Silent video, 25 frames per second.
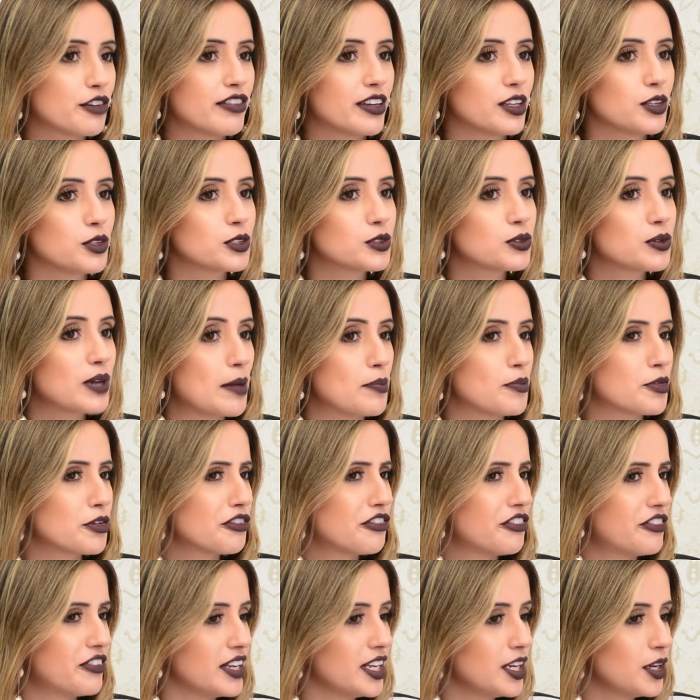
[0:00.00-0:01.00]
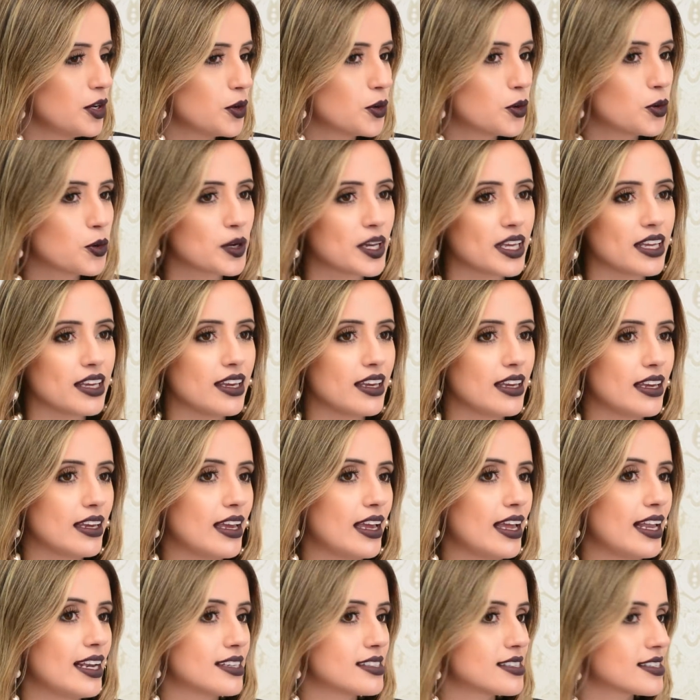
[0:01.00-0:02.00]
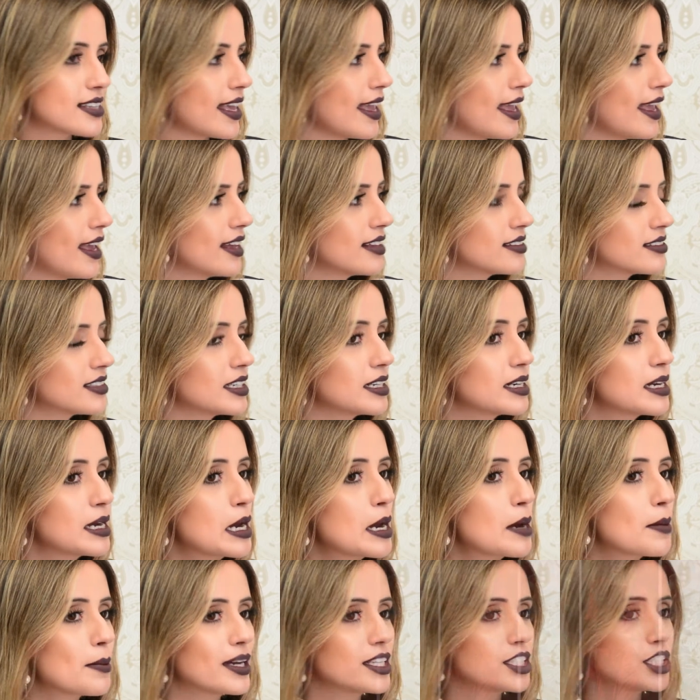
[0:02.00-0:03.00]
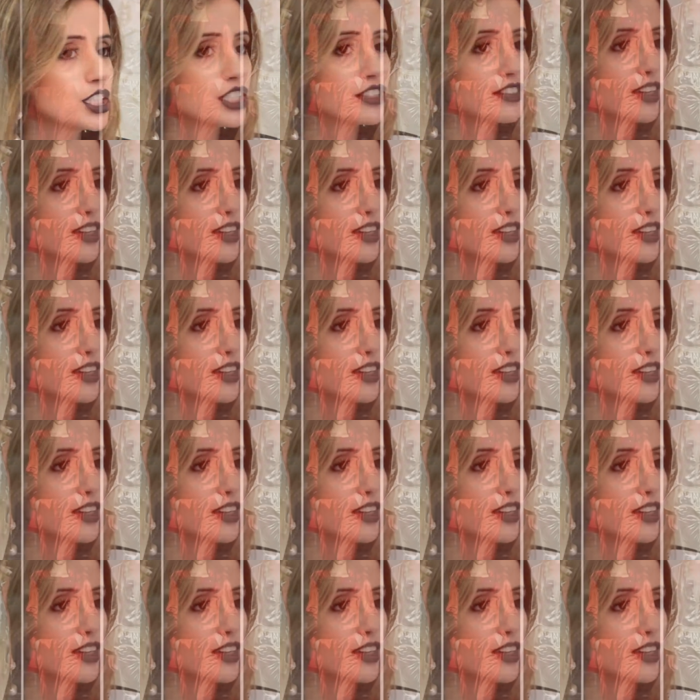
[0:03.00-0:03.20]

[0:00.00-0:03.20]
veludo é pro frio, que ele esquenta, mas a gente